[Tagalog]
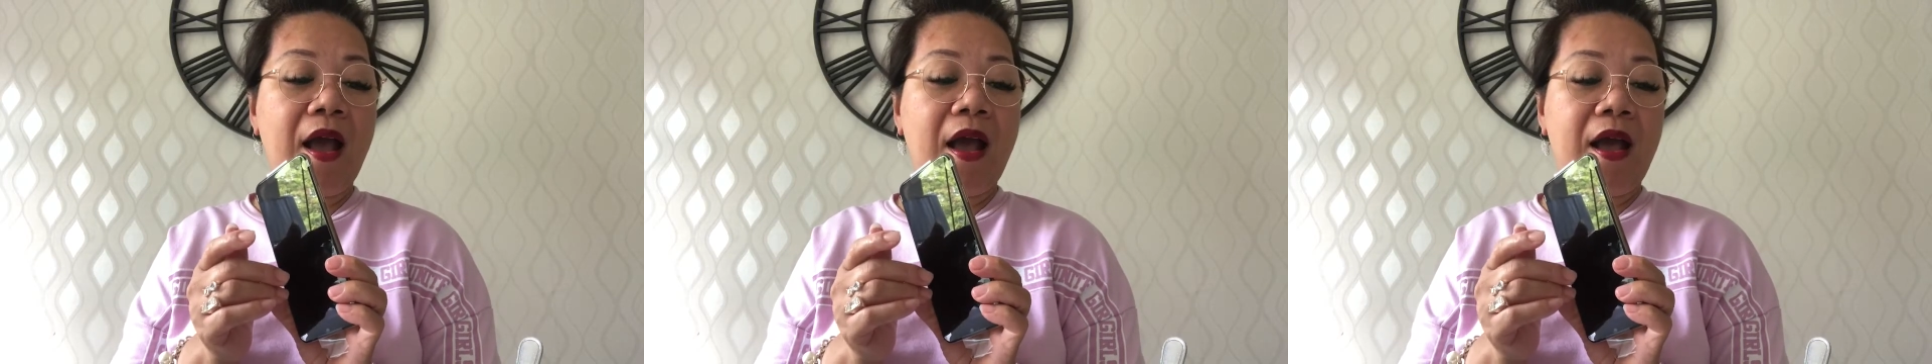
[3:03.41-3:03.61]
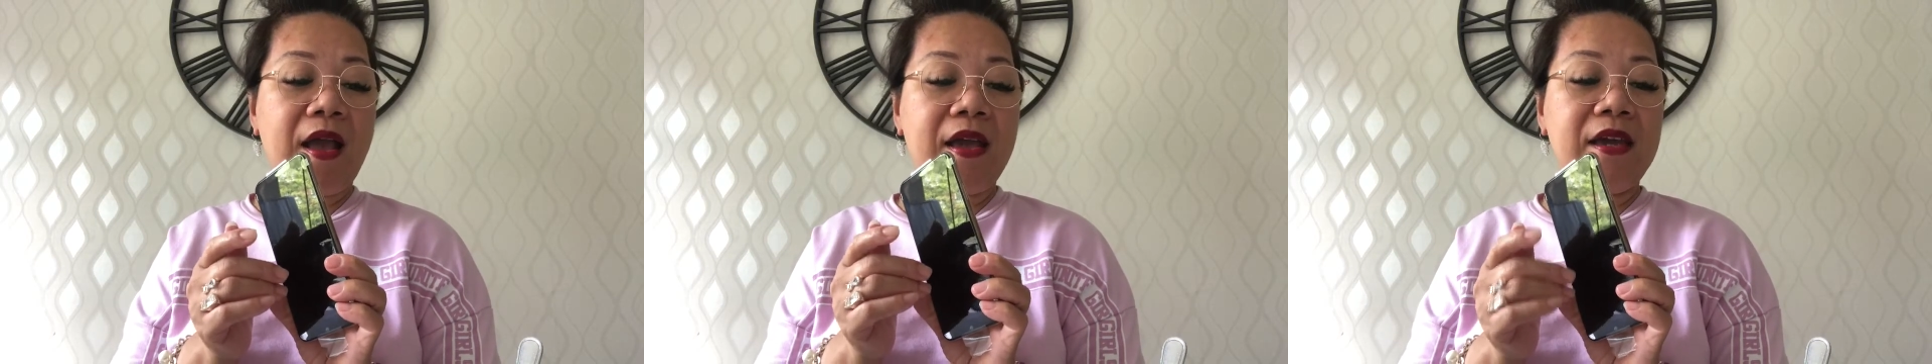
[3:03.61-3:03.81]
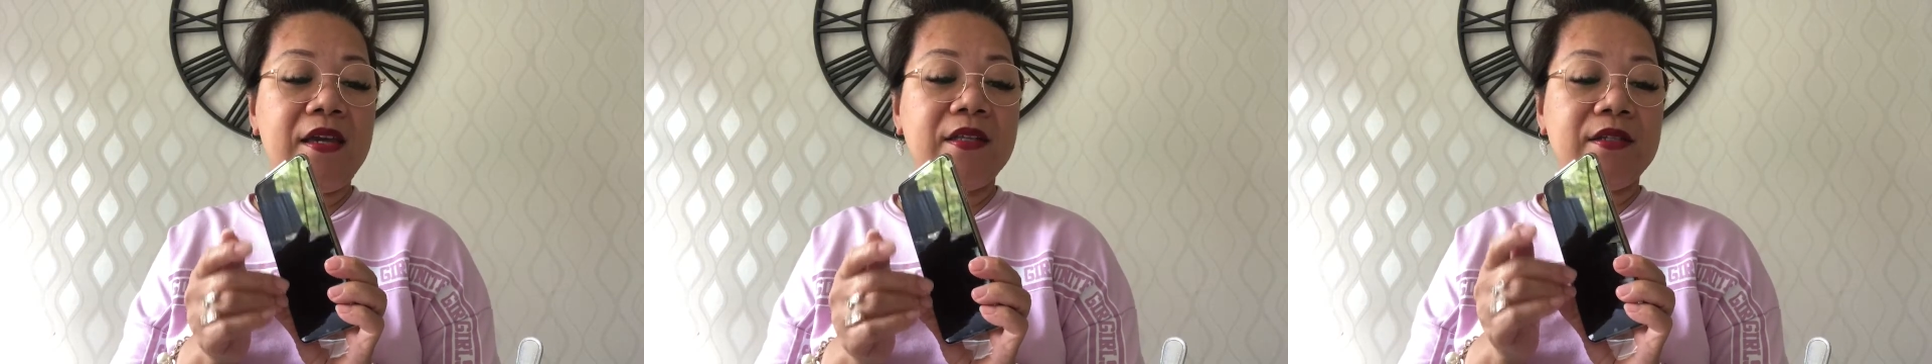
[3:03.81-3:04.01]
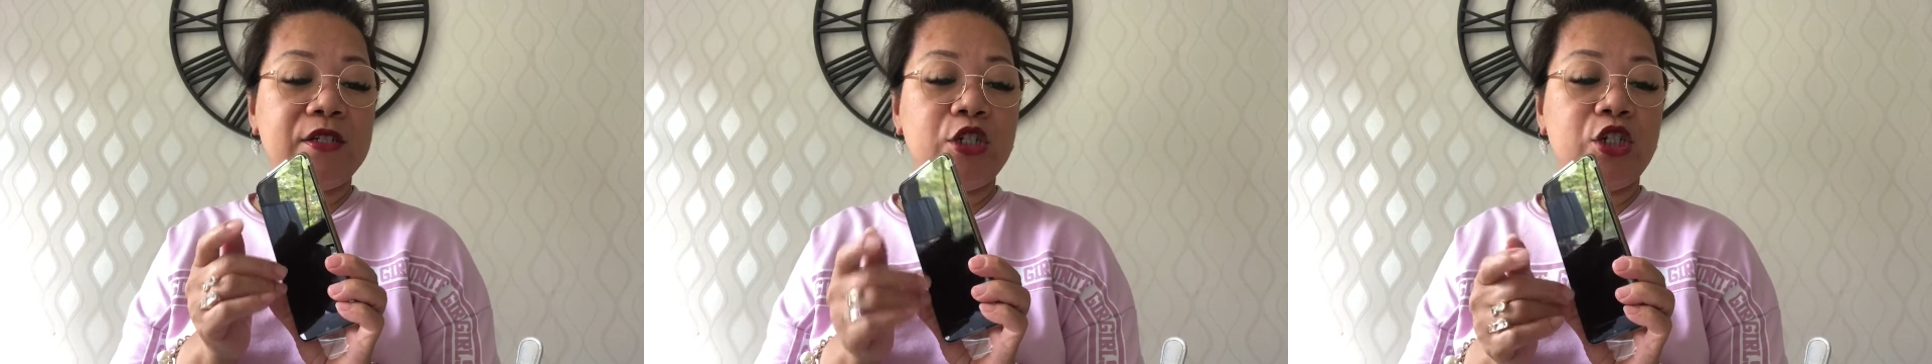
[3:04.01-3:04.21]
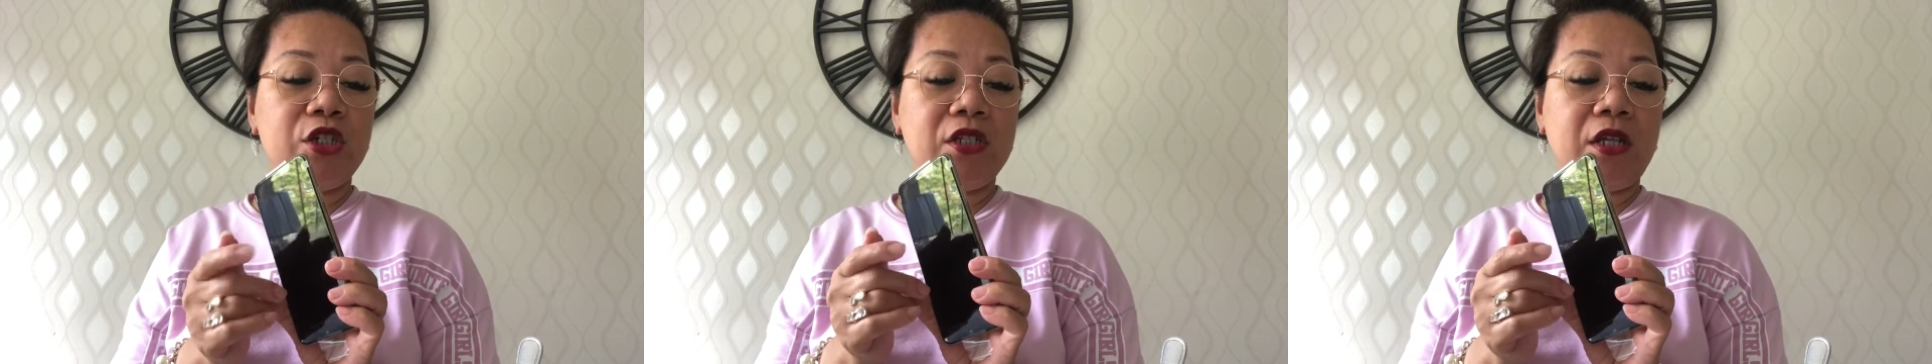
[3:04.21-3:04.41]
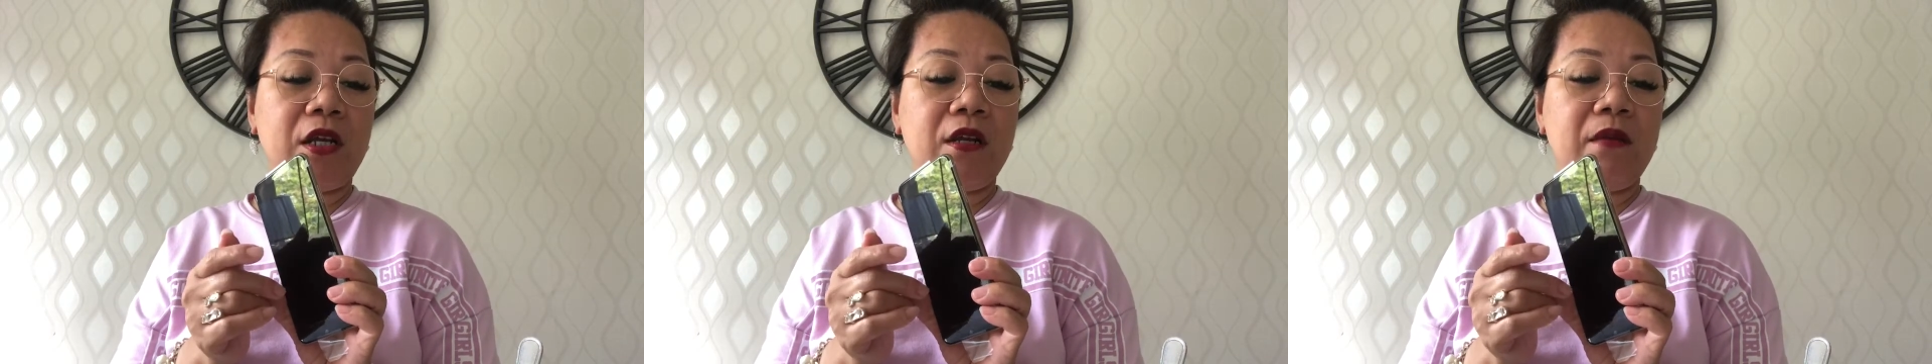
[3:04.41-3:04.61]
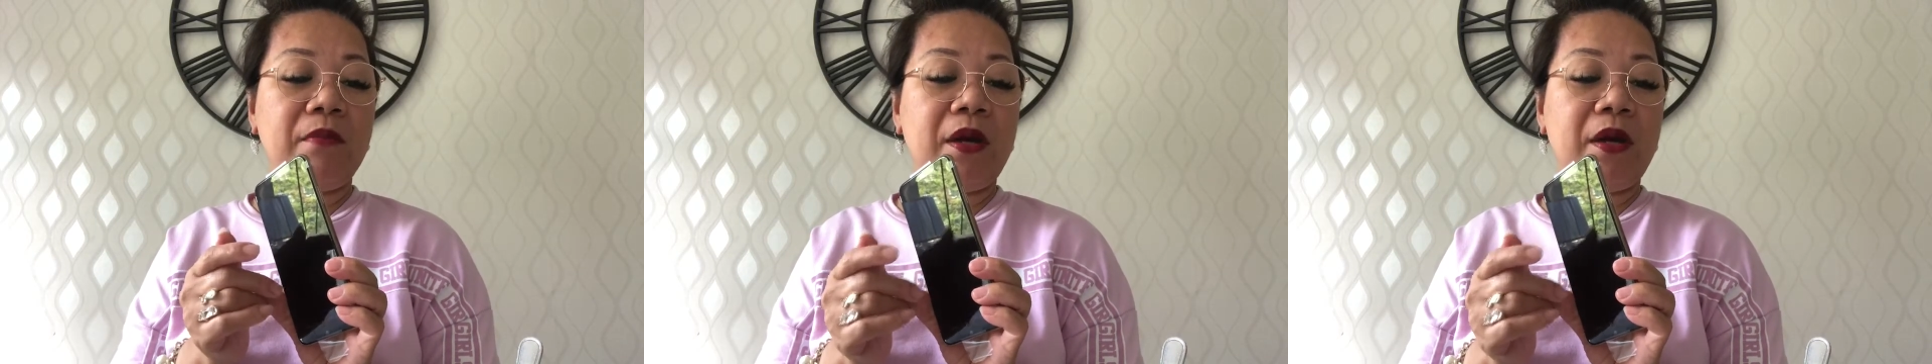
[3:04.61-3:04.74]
A13